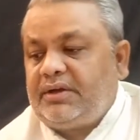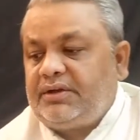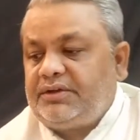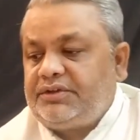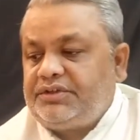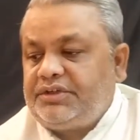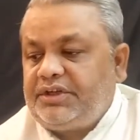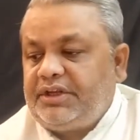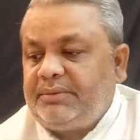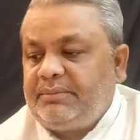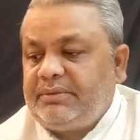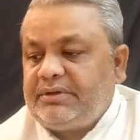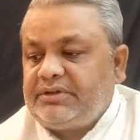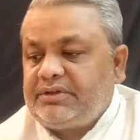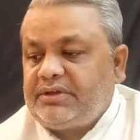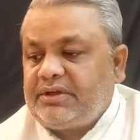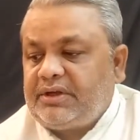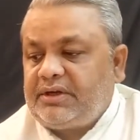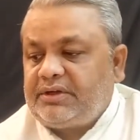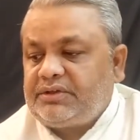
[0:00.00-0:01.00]
छः
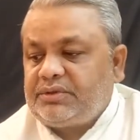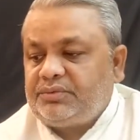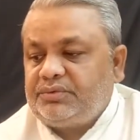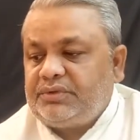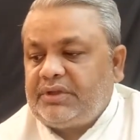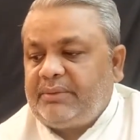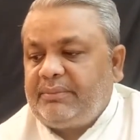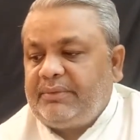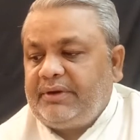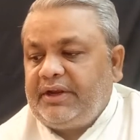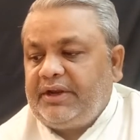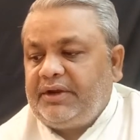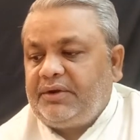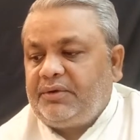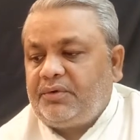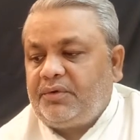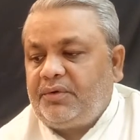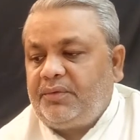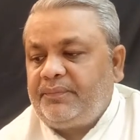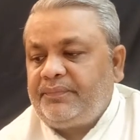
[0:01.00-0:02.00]
बजकर चौदह मिनट
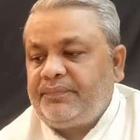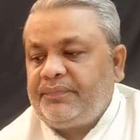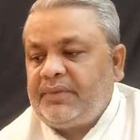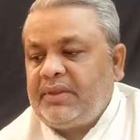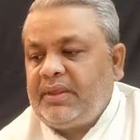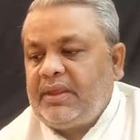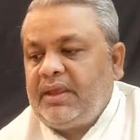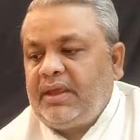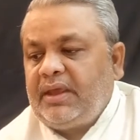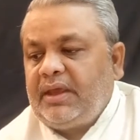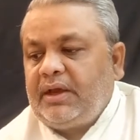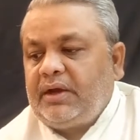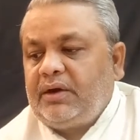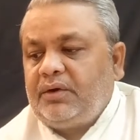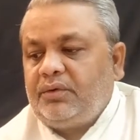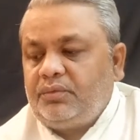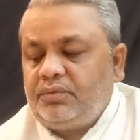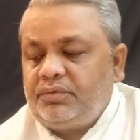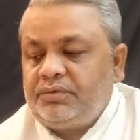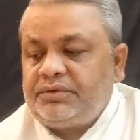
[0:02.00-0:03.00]
को
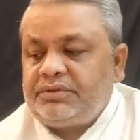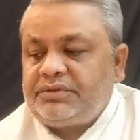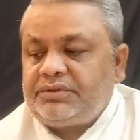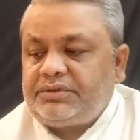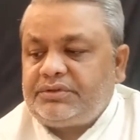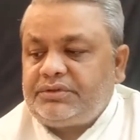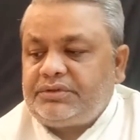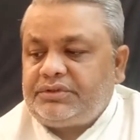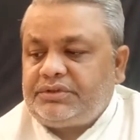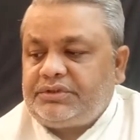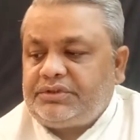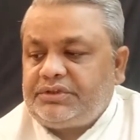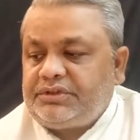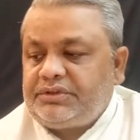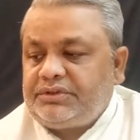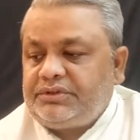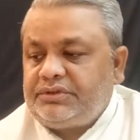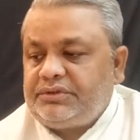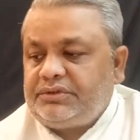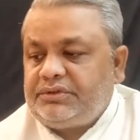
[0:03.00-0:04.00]
उन
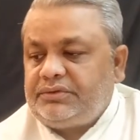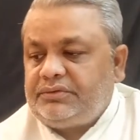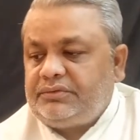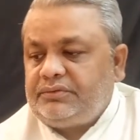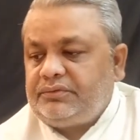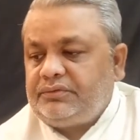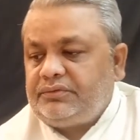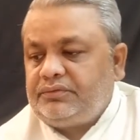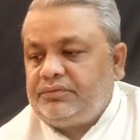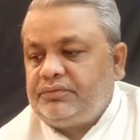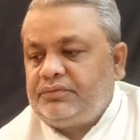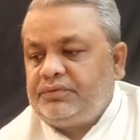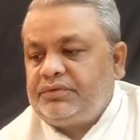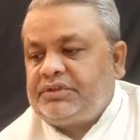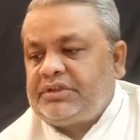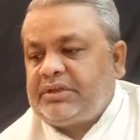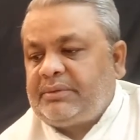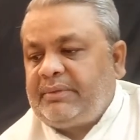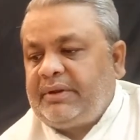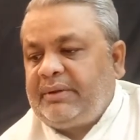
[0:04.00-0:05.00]
उन
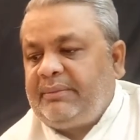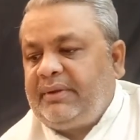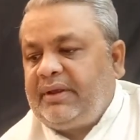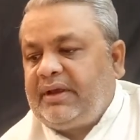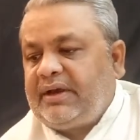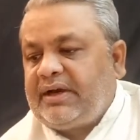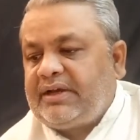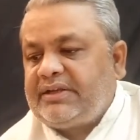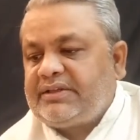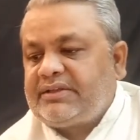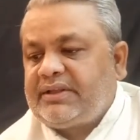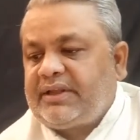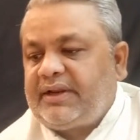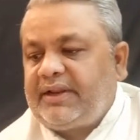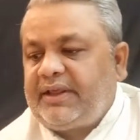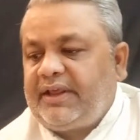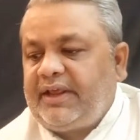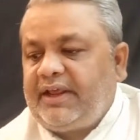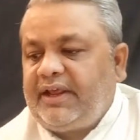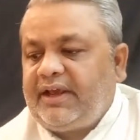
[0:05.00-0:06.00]
समय में खास
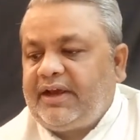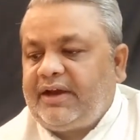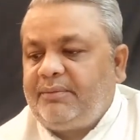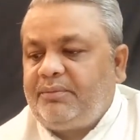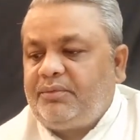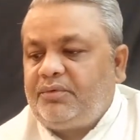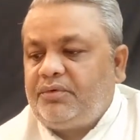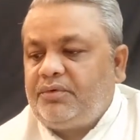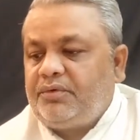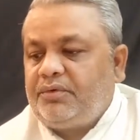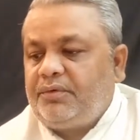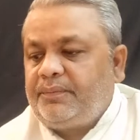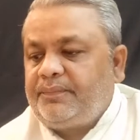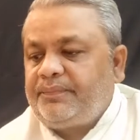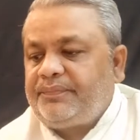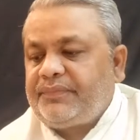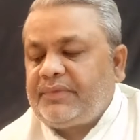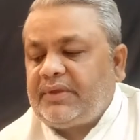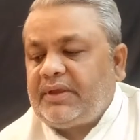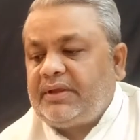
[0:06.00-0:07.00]
करके आपको
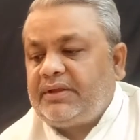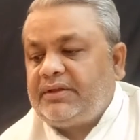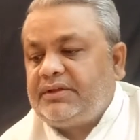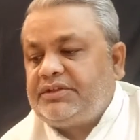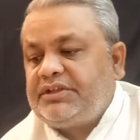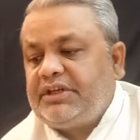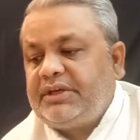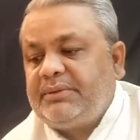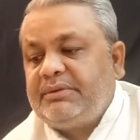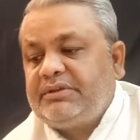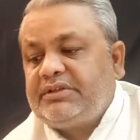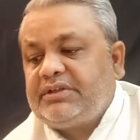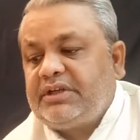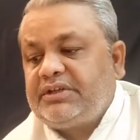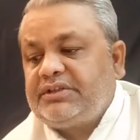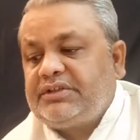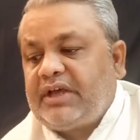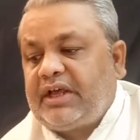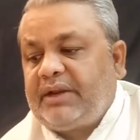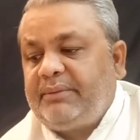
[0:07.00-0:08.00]
छः बजकर
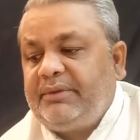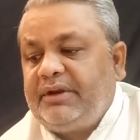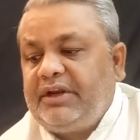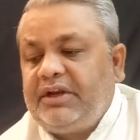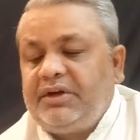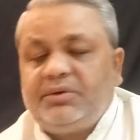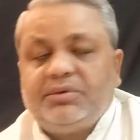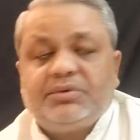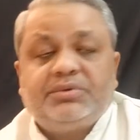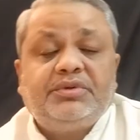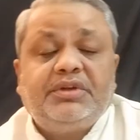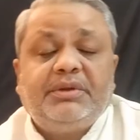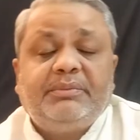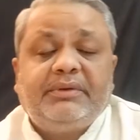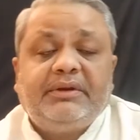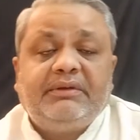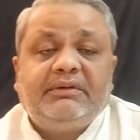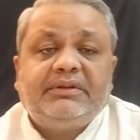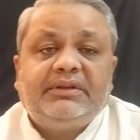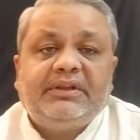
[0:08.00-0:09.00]
चार मिनट को सूर्य
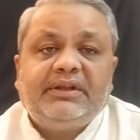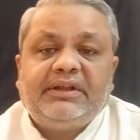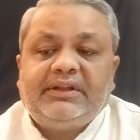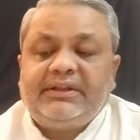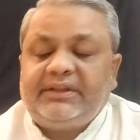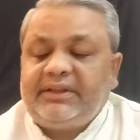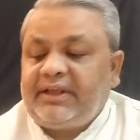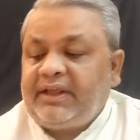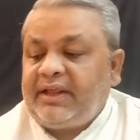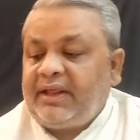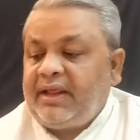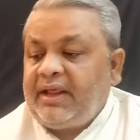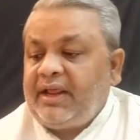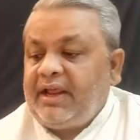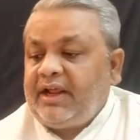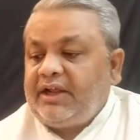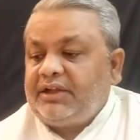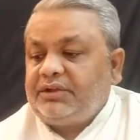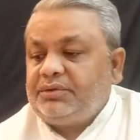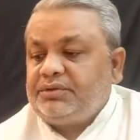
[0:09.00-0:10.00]
परिवर्तन करते हैं
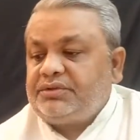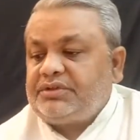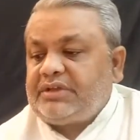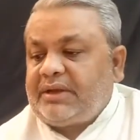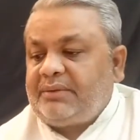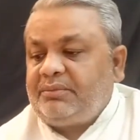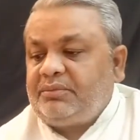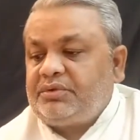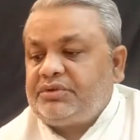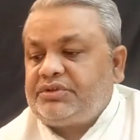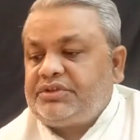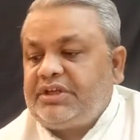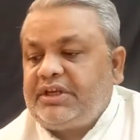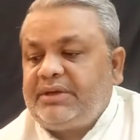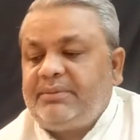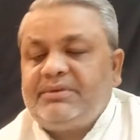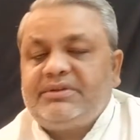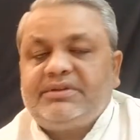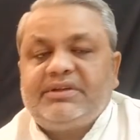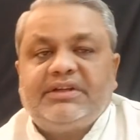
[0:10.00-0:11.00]
तो शाम को
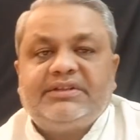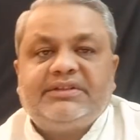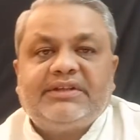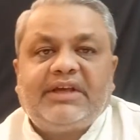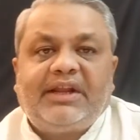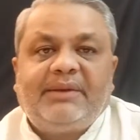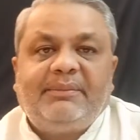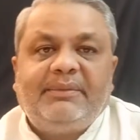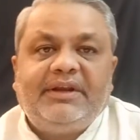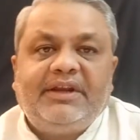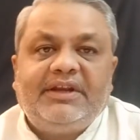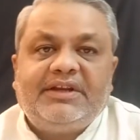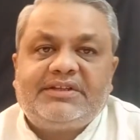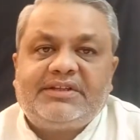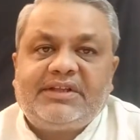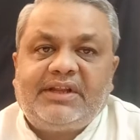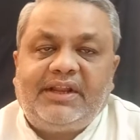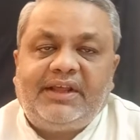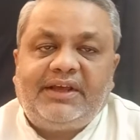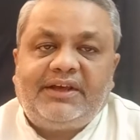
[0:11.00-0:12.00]
छः बजकर चार मिनट
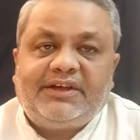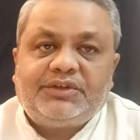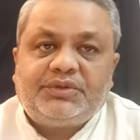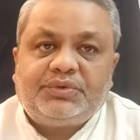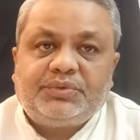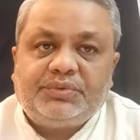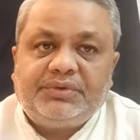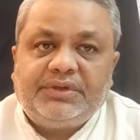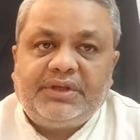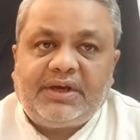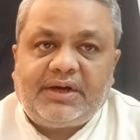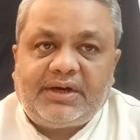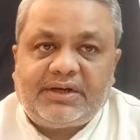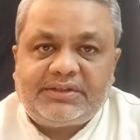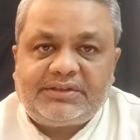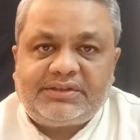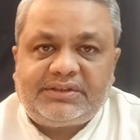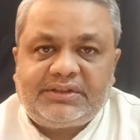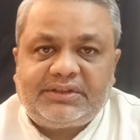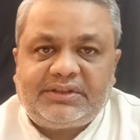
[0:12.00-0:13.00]
से लेकर सूर्य
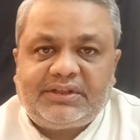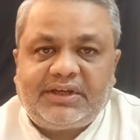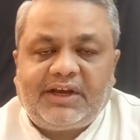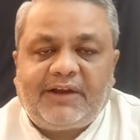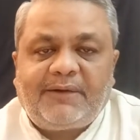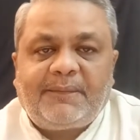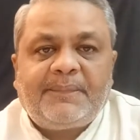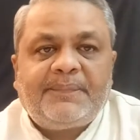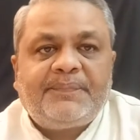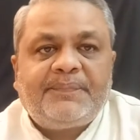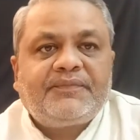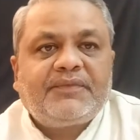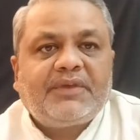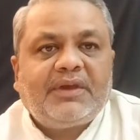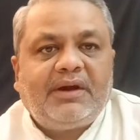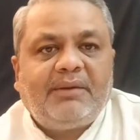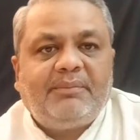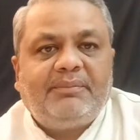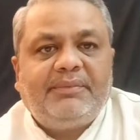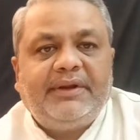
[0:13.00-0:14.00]
अस्त तक
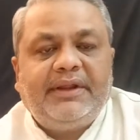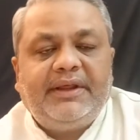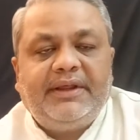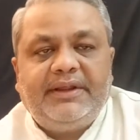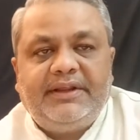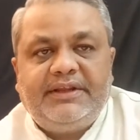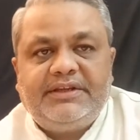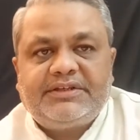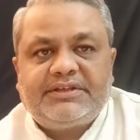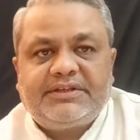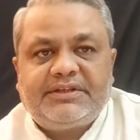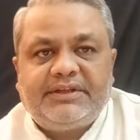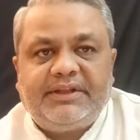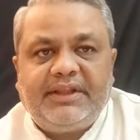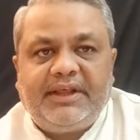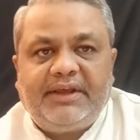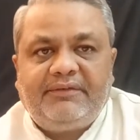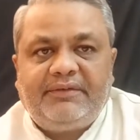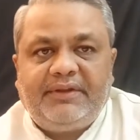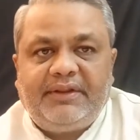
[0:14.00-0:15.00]
अपने इष्ट
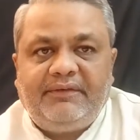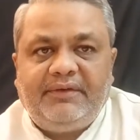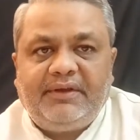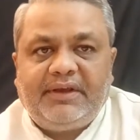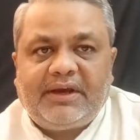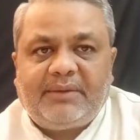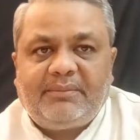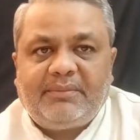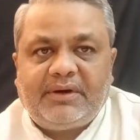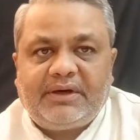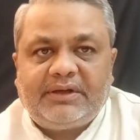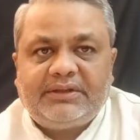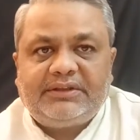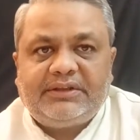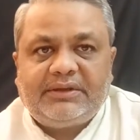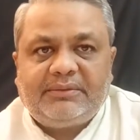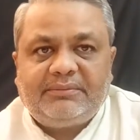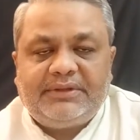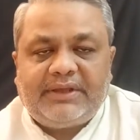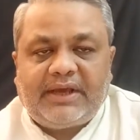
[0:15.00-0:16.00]
देव देवी का
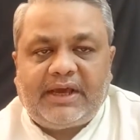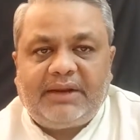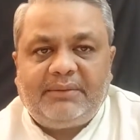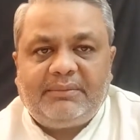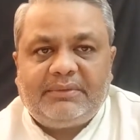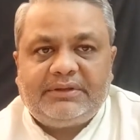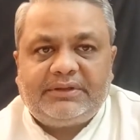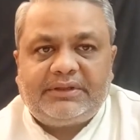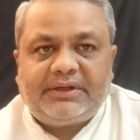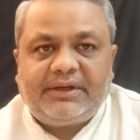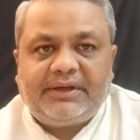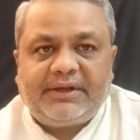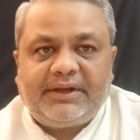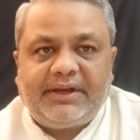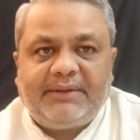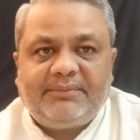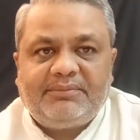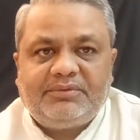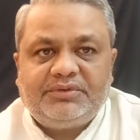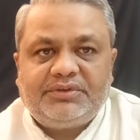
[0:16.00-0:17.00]
महत्तम ध्यान मंत्र
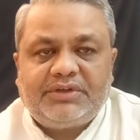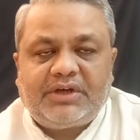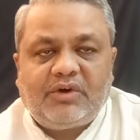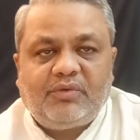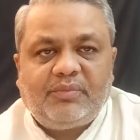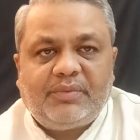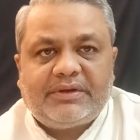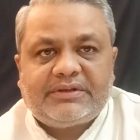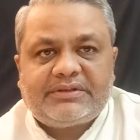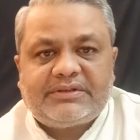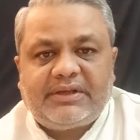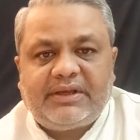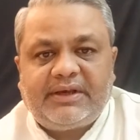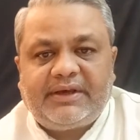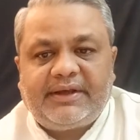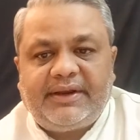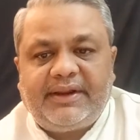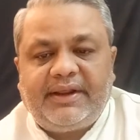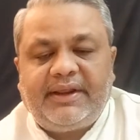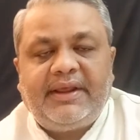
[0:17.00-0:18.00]
करें पूजा उपासना
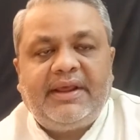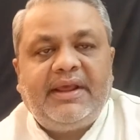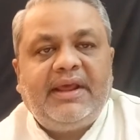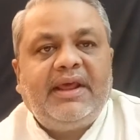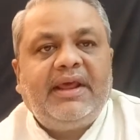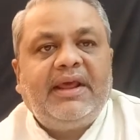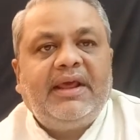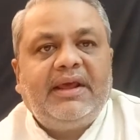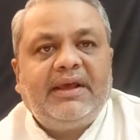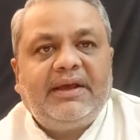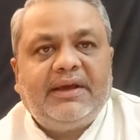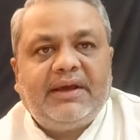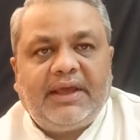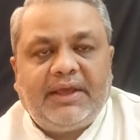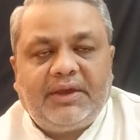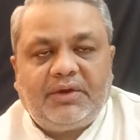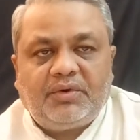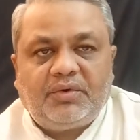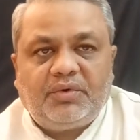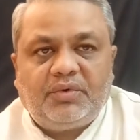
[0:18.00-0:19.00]
करें
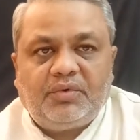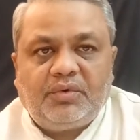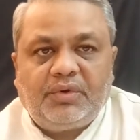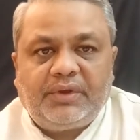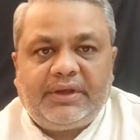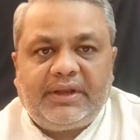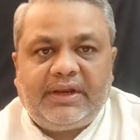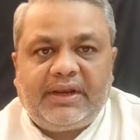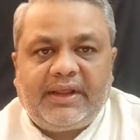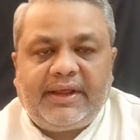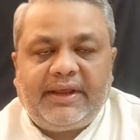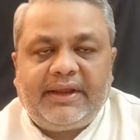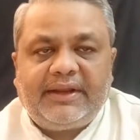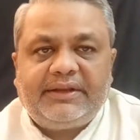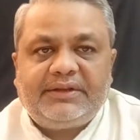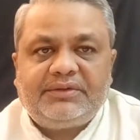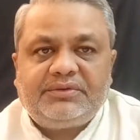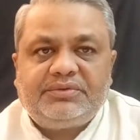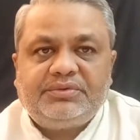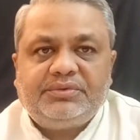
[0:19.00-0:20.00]
गाय को गुड़ खिलाए
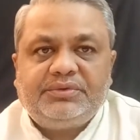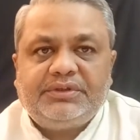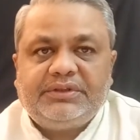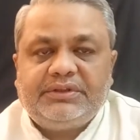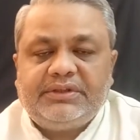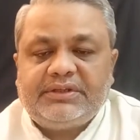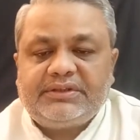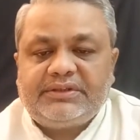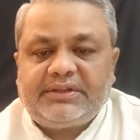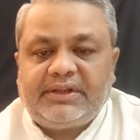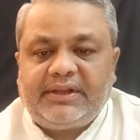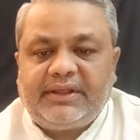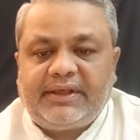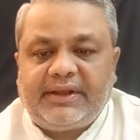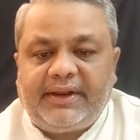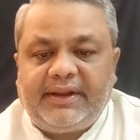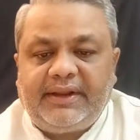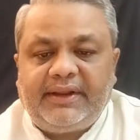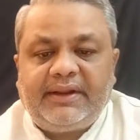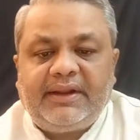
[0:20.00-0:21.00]
सूर्य दर्शन
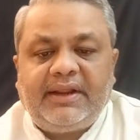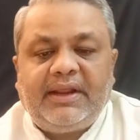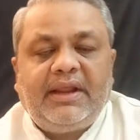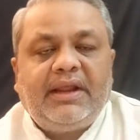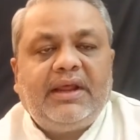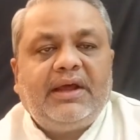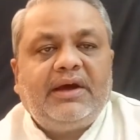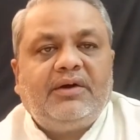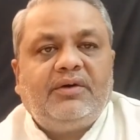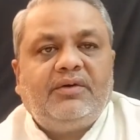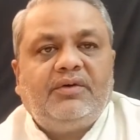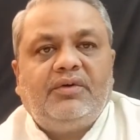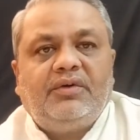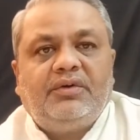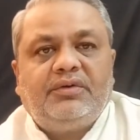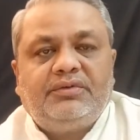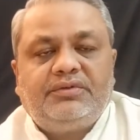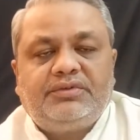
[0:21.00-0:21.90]
करें और